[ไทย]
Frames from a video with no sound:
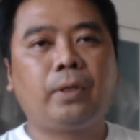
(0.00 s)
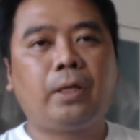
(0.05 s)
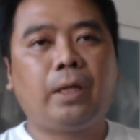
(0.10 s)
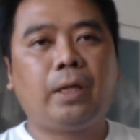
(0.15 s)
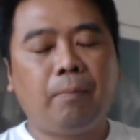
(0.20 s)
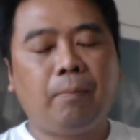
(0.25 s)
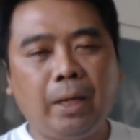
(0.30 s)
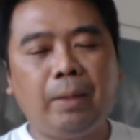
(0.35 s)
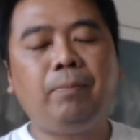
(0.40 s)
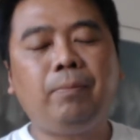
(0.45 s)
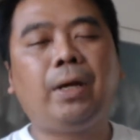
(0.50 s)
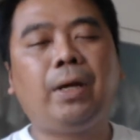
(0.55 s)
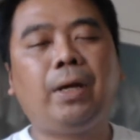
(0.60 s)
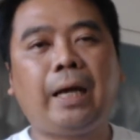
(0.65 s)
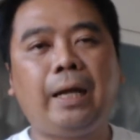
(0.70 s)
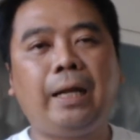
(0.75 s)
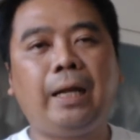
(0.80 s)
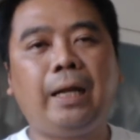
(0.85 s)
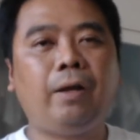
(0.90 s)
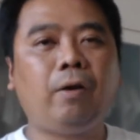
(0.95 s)
ไม่เหมือนกั
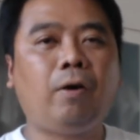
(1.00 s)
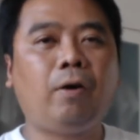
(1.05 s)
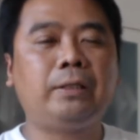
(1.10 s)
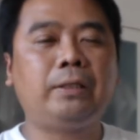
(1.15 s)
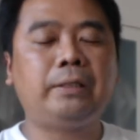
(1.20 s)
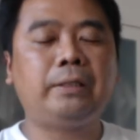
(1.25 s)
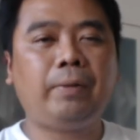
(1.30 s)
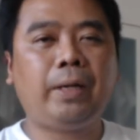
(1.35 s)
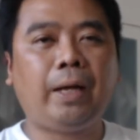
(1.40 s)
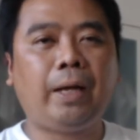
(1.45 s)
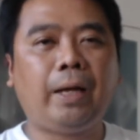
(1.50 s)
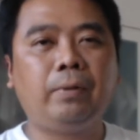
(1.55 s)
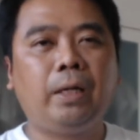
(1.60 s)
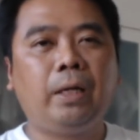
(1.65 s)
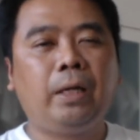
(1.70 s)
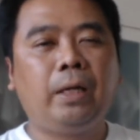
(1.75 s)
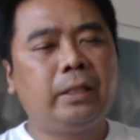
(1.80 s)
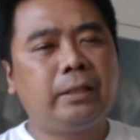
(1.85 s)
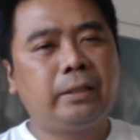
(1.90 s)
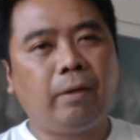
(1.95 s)
นแน่นอนใช่ไหมครับ
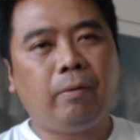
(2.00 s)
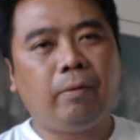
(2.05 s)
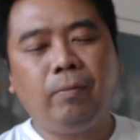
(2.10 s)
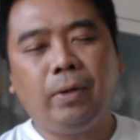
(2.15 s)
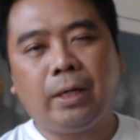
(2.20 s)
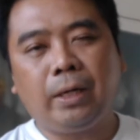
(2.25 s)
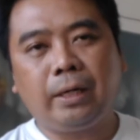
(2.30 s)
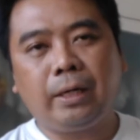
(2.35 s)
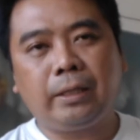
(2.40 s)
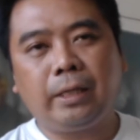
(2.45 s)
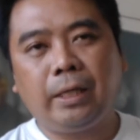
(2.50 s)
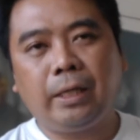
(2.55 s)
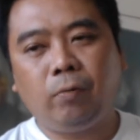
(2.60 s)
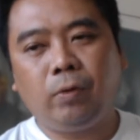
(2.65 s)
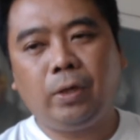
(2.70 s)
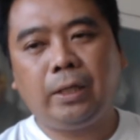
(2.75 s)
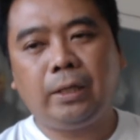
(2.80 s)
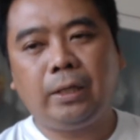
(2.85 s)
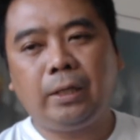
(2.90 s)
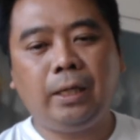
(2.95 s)
จะไม่เหมือนกับทีวี
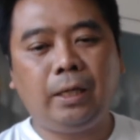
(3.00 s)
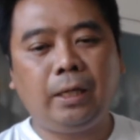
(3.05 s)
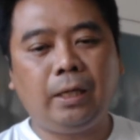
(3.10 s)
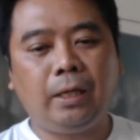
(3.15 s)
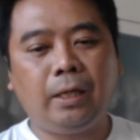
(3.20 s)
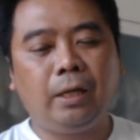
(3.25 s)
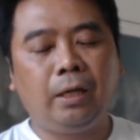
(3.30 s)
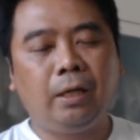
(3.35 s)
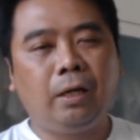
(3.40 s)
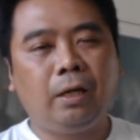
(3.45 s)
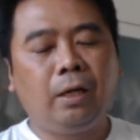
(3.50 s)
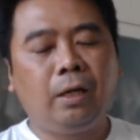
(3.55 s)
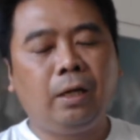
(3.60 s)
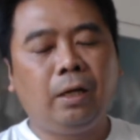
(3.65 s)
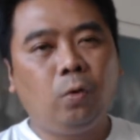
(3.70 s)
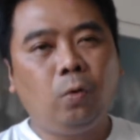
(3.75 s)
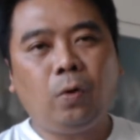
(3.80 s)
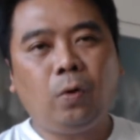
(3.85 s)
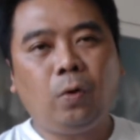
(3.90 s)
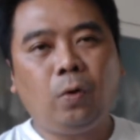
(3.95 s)
ที่
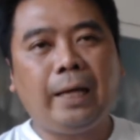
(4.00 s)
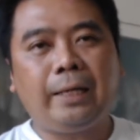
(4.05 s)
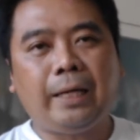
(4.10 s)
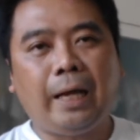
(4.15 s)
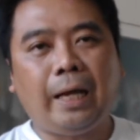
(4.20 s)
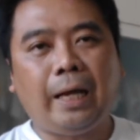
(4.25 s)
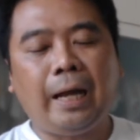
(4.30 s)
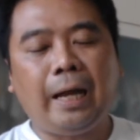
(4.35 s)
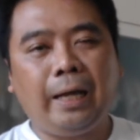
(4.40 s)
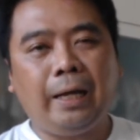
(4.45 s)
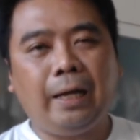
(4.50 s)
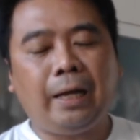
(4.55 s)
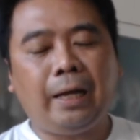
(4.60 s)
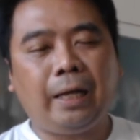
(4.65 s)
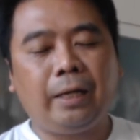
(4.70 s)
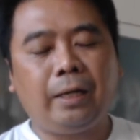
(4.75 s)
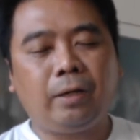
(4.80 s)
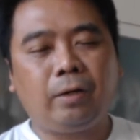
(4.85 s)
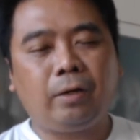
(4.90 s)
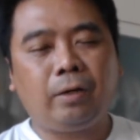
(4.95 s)
ลูกค้าอยากได้อะไร
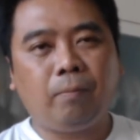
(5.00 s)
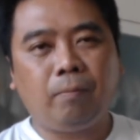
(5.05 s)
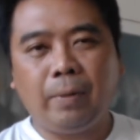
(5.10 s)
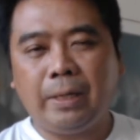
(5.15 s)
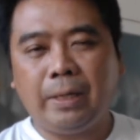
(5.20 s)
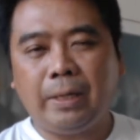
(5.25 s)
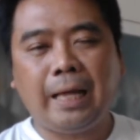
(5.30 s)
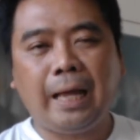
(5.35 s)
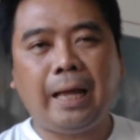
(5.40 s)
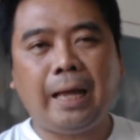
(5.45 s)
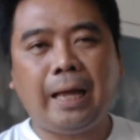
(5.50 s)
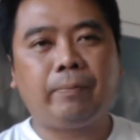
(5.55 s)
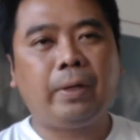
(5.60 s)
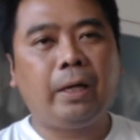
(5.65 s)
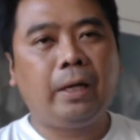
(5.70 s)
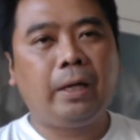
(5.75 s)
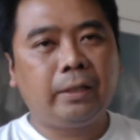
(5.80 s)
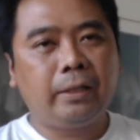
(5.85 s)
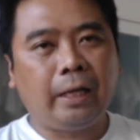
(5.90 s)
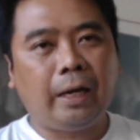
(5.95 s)
ไม่ทราบ
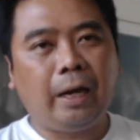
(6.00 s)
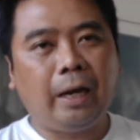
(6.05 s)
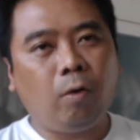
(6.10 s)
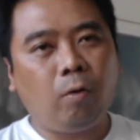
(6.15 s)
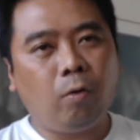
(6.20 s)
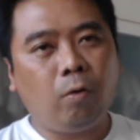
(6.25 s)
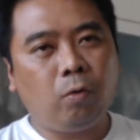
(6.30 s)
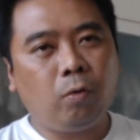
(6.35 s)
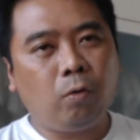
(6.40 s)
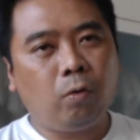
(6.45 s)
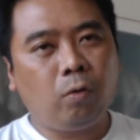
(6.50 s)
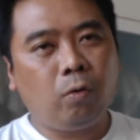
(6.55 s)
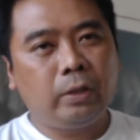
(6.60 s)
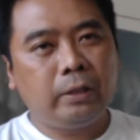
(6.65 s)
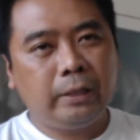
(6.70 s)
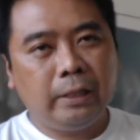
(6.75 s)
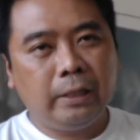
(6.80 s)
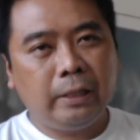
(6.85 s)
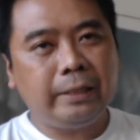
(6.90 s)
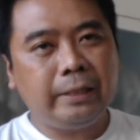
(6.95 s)
แต่เรา
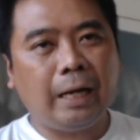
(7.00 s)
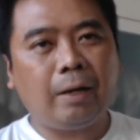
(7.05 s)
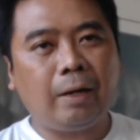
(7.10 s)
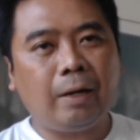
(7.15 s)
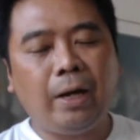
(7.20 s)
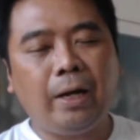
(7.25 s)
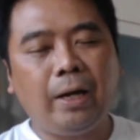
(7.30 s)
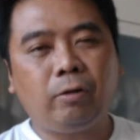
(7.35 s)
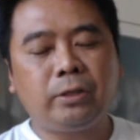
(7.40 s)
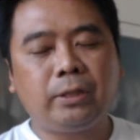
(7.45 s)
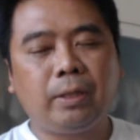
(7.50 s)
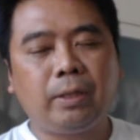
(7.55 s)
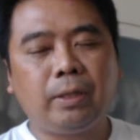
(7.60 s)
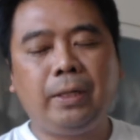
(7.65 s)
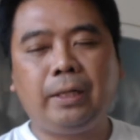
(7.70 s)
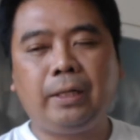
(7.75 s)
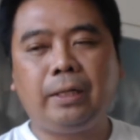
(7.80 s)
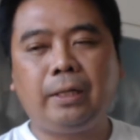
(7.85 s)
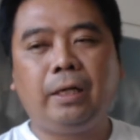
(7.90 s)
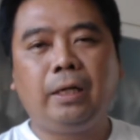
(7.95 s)
ยืนยันว่าเราจะผลิ
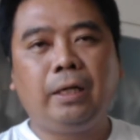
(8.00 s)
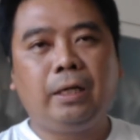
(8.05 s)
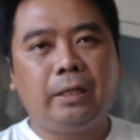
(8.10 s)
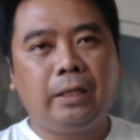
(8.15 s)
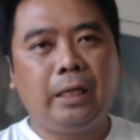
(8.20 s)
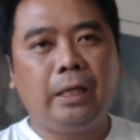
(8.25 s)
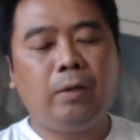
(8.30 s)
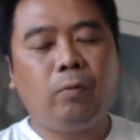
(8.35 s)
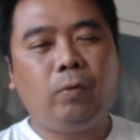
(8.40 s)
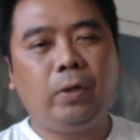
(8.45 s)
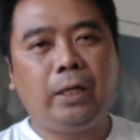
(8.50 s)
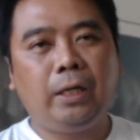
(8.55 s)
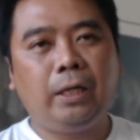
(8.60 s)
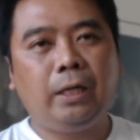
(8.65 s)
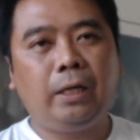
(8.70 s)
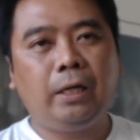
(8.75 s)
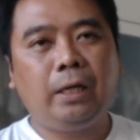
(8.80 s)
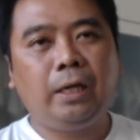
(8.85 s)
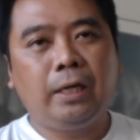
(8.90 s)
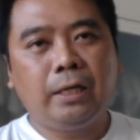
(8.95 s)
ตทีวี
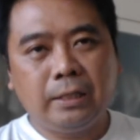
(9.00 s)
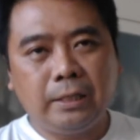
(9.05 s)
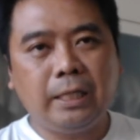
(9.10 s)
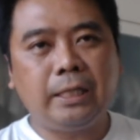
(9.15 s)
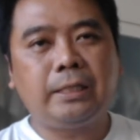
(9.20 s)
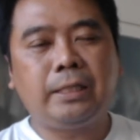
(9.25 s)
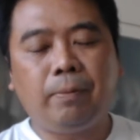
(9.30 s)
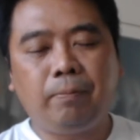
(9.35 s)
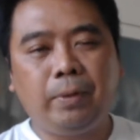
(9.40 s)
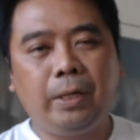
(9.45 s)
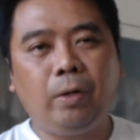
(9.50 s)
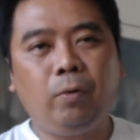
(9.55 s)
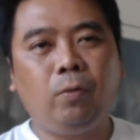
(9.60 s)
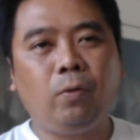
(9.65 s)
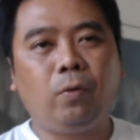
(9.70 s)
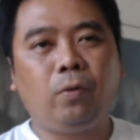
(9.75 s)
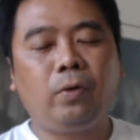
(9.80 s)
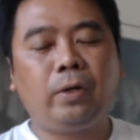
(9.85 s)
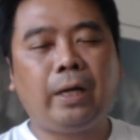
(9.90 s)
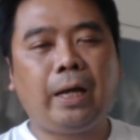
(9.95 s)
40 นิ้ว
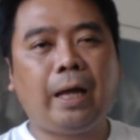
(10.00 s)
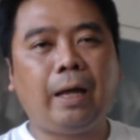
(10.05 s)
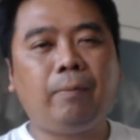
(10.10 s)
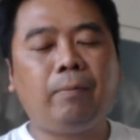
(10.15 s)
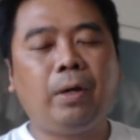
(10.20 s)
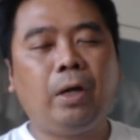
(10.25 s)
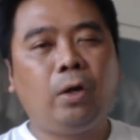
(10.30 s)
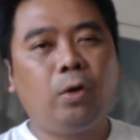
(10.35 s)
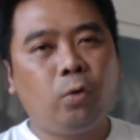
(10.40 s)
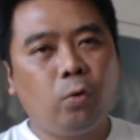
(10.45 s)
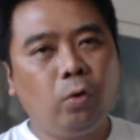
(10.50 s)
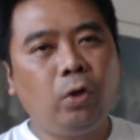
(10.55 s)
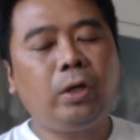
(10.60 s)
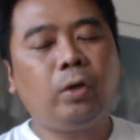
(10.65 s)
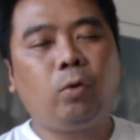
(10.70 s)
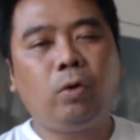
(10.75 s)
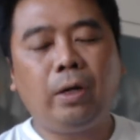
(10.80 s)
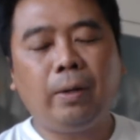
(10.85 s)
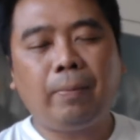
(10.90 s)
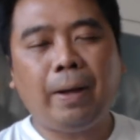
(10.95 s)
นะครับด้วย
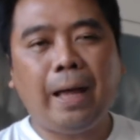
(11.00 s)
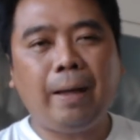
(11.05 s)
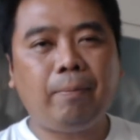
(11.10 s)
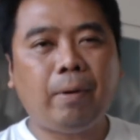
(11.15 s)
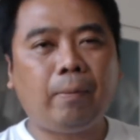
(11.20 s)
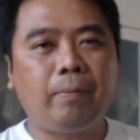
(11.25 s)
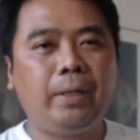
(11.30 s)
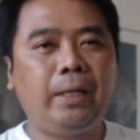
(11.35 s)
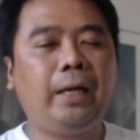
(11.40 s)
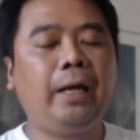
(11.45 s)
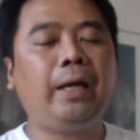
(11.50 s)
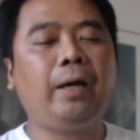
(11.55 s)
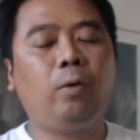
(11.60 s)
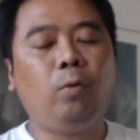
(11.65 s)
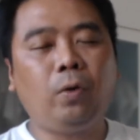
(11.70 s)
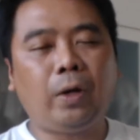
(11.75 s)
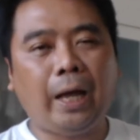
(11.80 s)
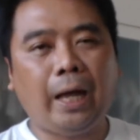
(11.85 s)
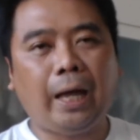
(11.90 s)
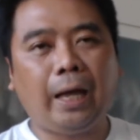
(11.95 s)
คุณภาพแบบนี้ให้กับลู
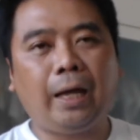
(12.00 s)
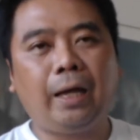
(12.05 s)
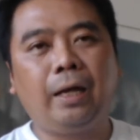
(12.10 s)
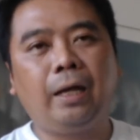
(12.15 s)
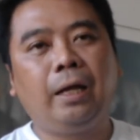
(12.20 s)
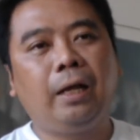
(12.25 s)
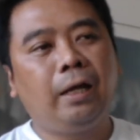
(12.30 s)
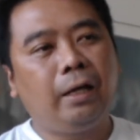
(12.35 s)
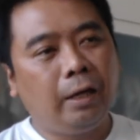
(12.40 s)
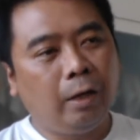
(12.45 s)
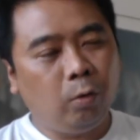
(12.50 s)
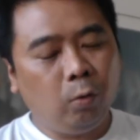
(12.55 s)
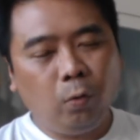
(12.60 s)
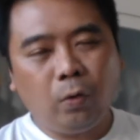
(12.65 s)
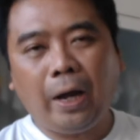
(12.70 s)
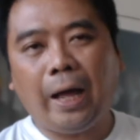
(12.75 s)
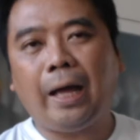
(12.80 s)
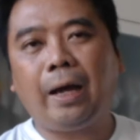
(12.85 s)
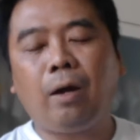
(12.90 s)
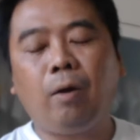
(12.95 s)
กค้าแล้วลูก
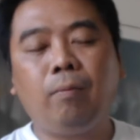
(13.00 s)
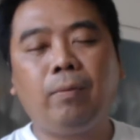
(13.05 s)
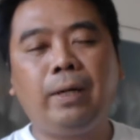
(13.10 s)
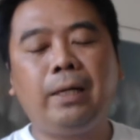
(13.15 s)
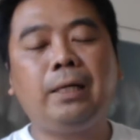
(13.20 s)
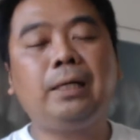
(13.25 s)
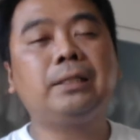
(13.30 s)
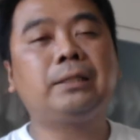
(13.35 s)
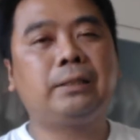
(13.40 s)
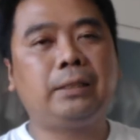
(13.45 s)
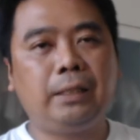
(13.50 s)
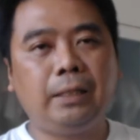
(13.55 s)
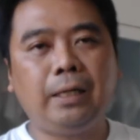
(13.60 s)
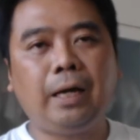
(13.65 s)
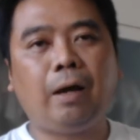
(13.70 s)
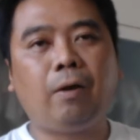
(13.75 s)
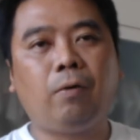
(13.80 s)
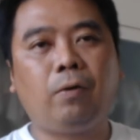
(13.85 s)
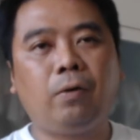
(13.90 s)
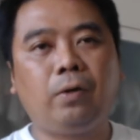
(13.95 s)
ค้าก็มาเลือกซื้อ
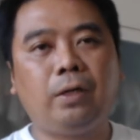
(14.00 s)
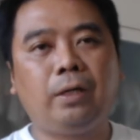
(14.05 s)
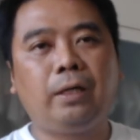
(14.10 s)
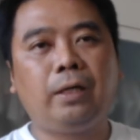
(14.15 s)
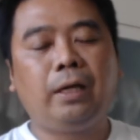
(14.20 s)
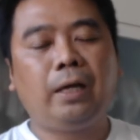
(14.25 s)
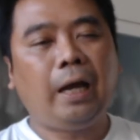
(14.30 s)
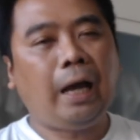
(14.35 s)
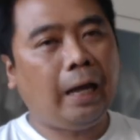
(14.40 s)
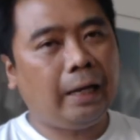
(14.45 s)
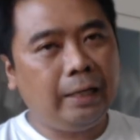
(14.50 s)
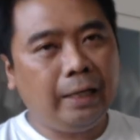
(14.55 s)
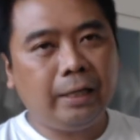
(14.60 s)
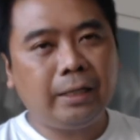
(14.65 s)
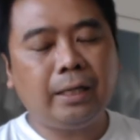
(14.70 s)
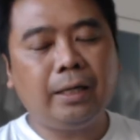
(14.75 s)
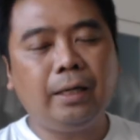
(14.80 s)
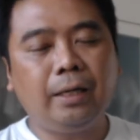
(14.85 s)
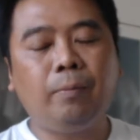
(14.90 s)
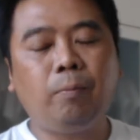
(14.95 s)
เอา อันนี้
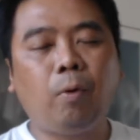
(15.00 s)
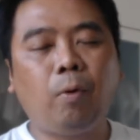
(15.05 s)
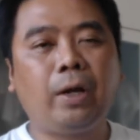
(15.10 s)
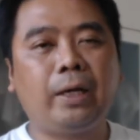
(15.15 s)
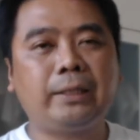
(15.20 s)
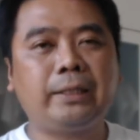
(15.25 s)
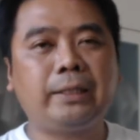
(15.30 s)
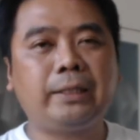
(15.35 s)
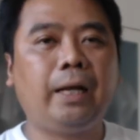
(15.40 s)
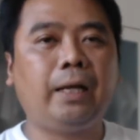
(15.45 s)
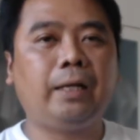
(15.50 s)
คือโปรดักชัน